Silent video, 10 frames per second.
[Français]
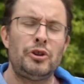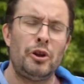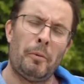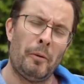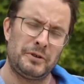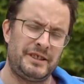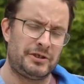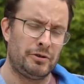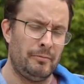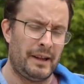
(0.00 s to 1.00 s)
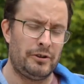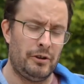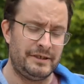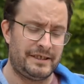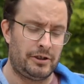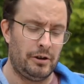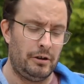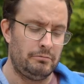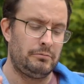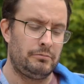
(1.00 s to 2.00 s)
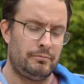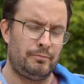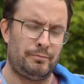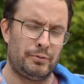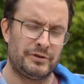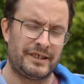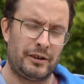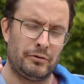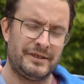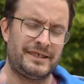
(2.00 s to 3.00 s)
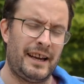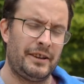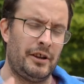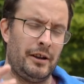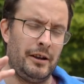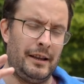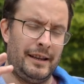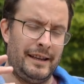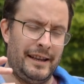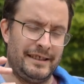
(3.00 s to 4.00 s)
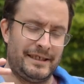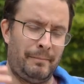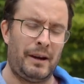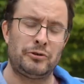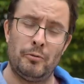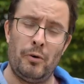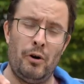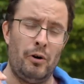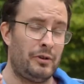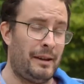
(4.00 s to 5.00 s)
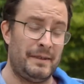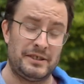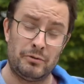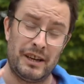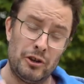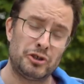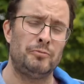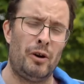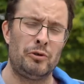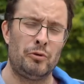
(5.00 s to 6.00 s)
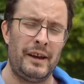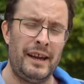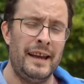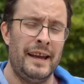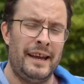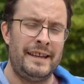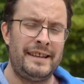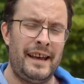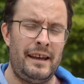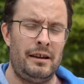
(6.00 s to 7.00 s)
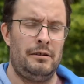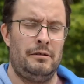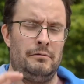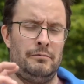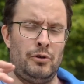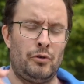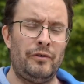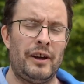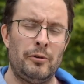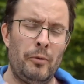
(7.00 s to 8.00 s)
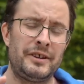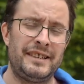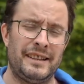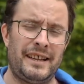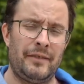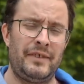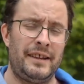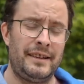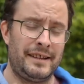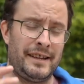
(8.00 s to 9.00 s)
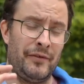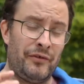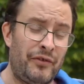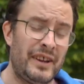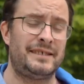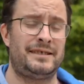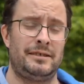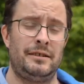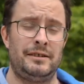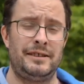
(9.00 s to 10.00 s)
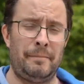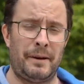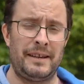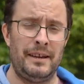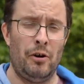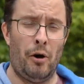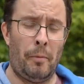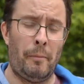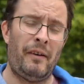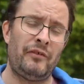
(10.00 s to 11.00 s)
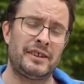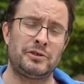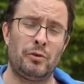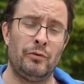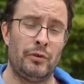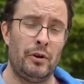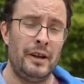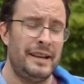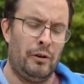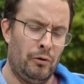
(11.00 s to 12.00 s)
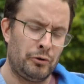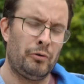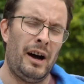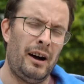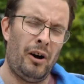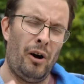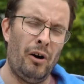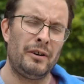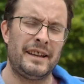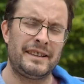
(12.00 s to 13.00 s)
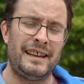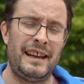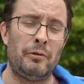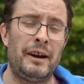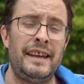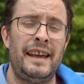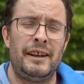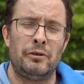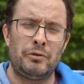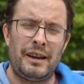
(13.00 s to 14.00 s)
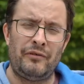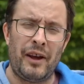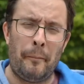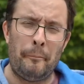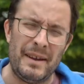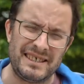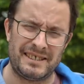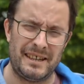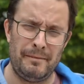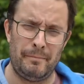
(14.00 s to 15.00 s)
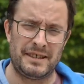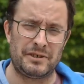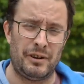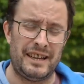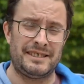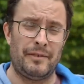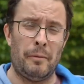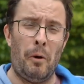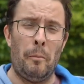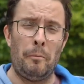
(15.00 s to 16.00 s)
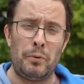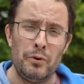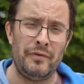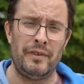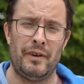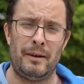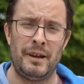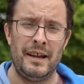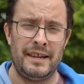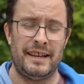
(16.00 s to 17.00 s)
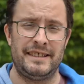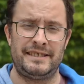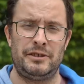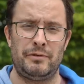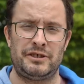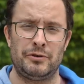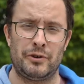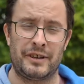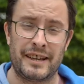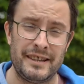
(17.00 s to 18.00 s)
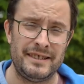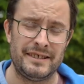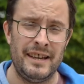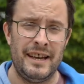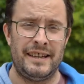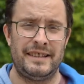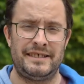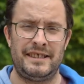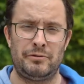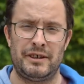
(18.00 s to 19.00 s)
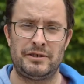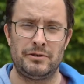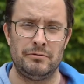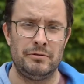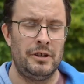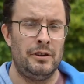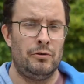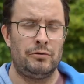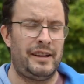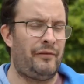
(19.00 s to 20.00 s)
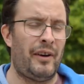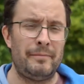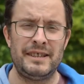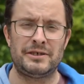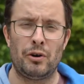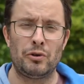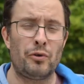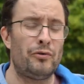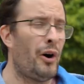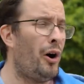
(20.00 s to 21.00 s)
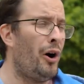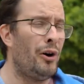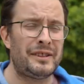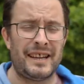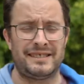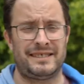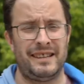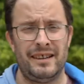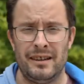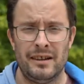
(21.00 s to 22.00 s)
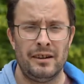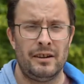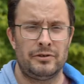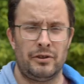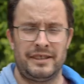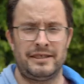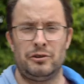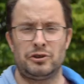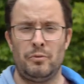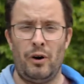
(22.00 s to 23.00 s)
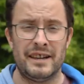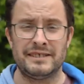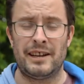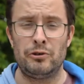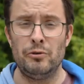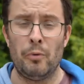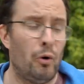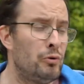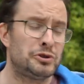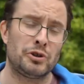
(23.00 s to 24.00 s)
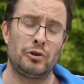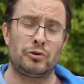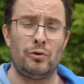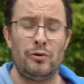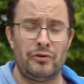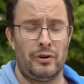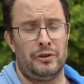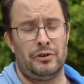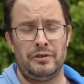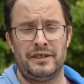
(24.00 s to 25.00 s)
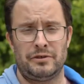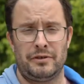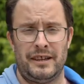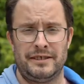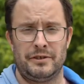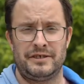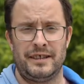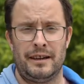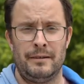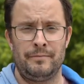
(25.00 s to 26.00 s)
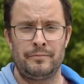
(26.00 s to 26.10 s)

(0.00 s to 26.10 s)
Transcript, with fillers: de nos propositions maintenant, c'est que pour ce qui concerne les appartements, les maisons, les logements à louer, il y ait le gouvernement qui intervienne, qui fixe des prix. On ne peut pas faire ce qu'on veut. On doit encadrer les loyers et on doit les faire baisser parce que là, c'est vraiment plus vivable. Il y a des situations de crise, il y a des situations où des familles se retrouvent entassées dans des logements insalubres ou se retrouvent euh, dans des hôtels sociaux.